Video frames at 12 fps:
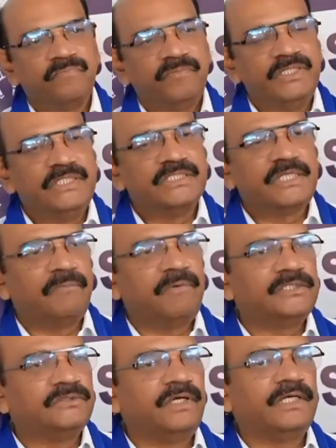బీసీ
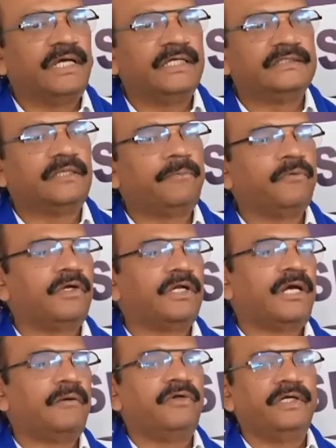సామాజిక వర్గానికి తప్పకుండా
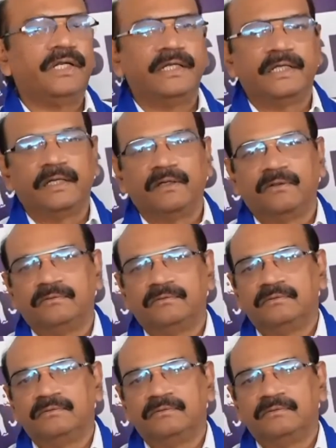రాబోయే ఎన్నికల్లో